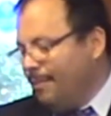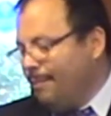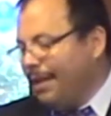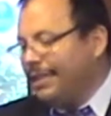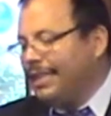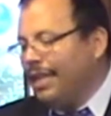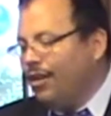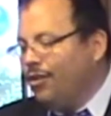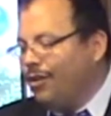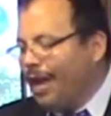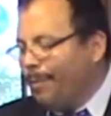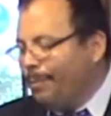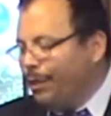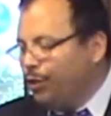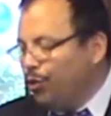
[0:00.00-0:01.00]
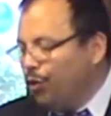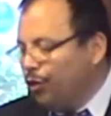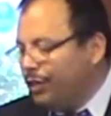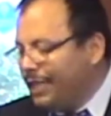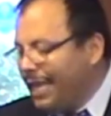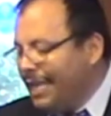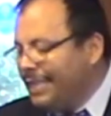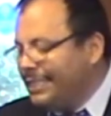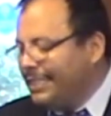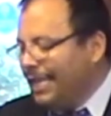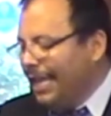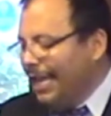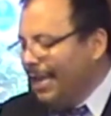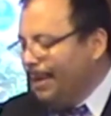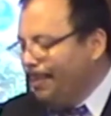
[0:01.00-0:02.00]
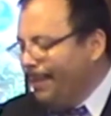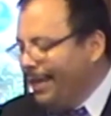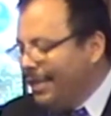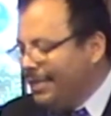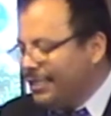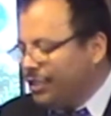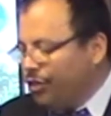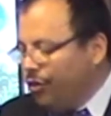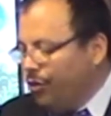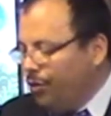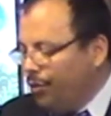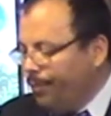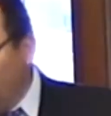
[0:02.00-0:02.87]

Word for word: Mateo capítulo 3, el verso